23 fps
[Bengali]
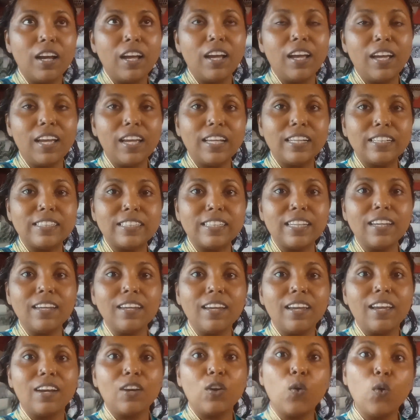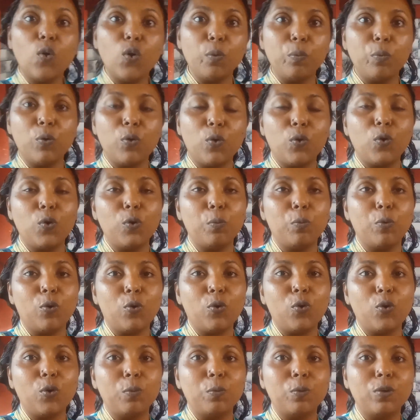হ্যাঁ যে করব করব
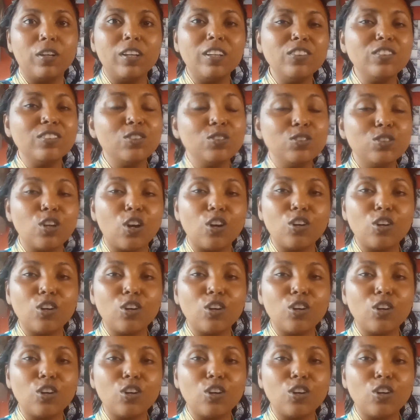করব কিন্তু